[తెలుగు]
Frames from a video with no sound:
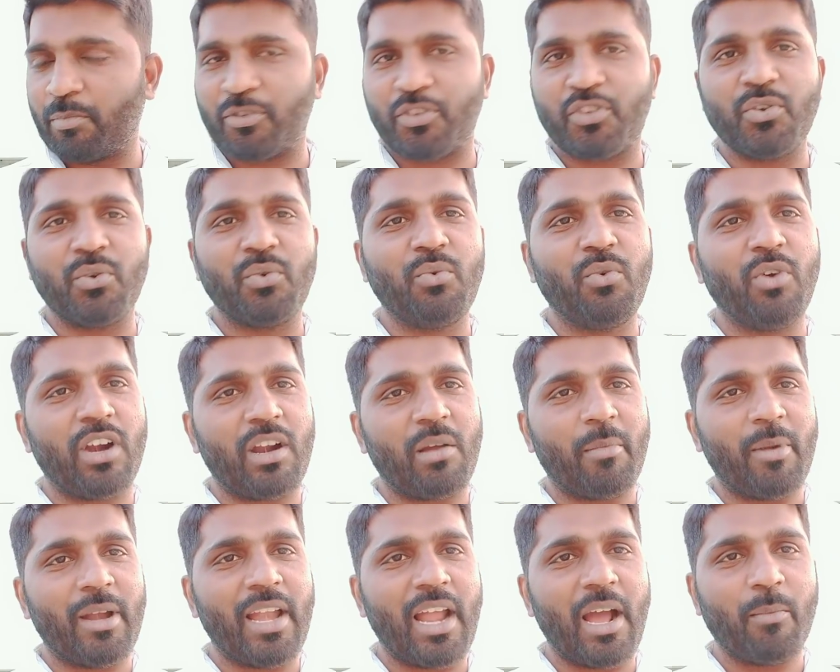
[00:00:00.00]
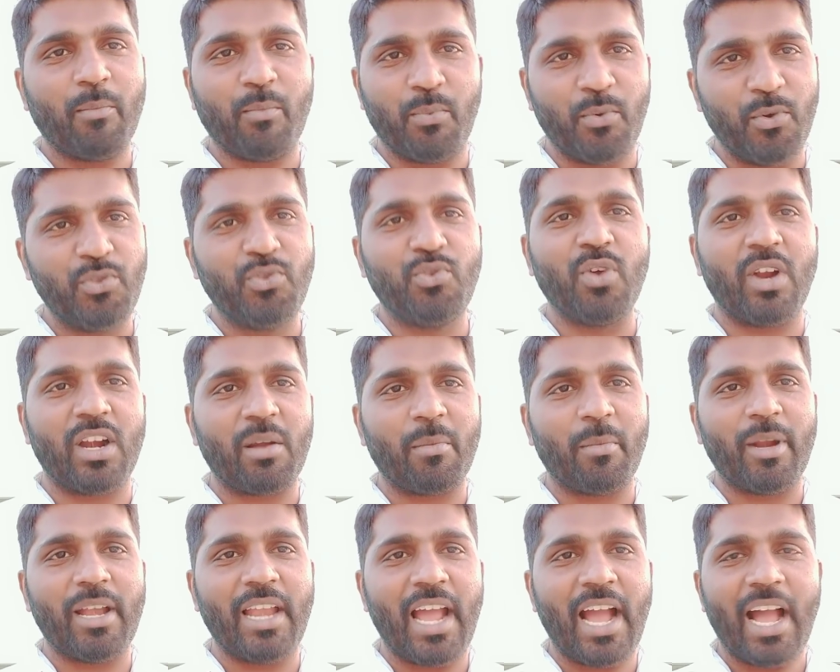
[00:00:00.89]
సిగ్గుండబల్లే
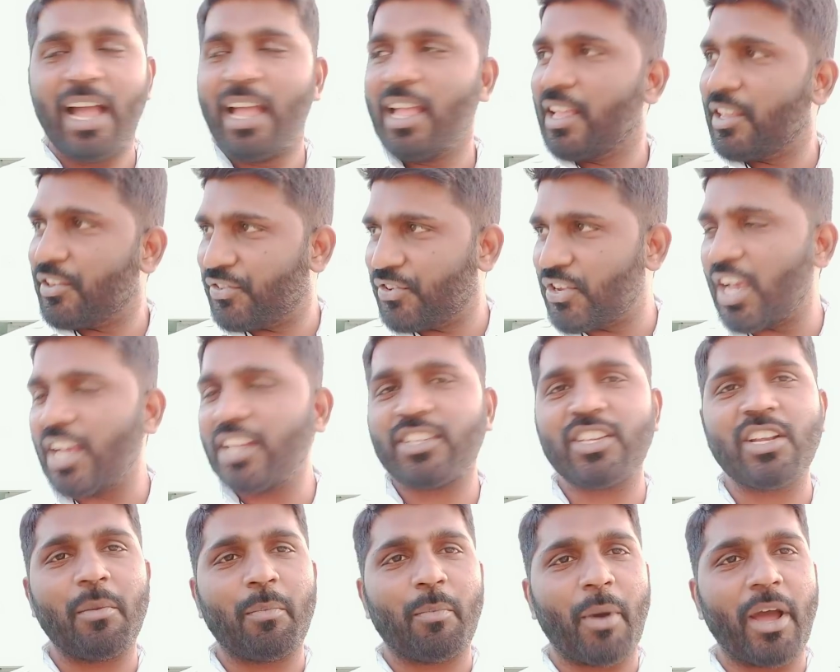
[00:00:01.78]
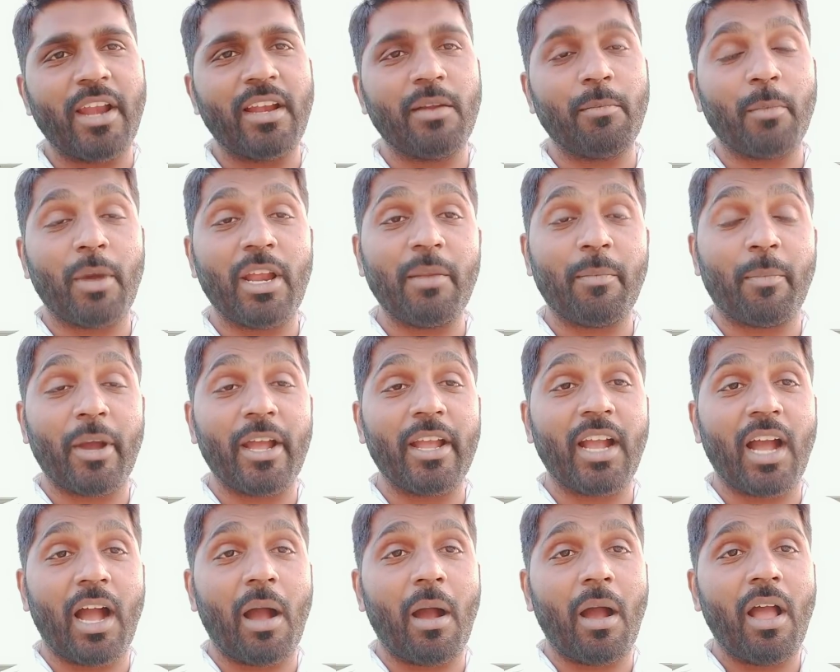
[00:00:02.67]
బుద్ధుండబల్లే చేసిన పని మళ్ళీ
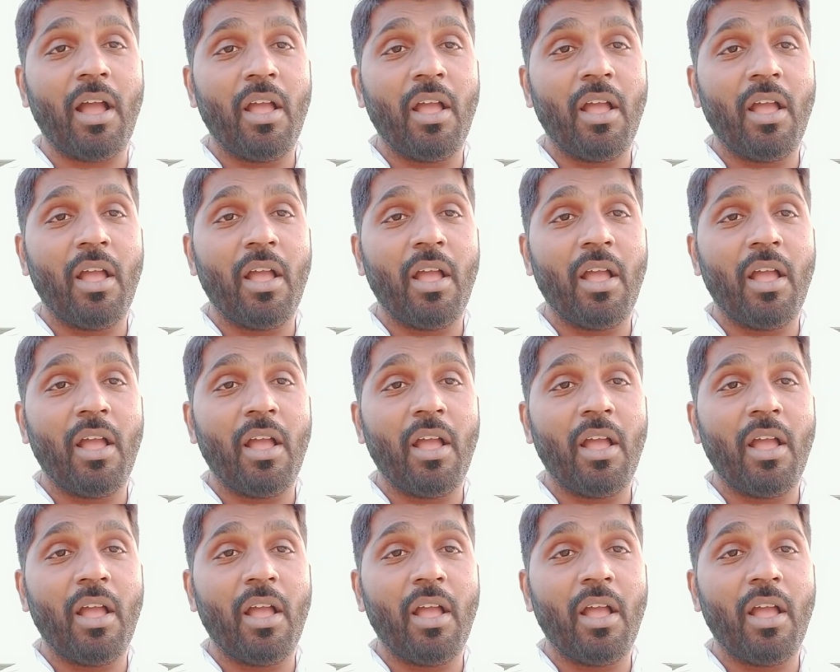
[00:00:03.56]
పైగా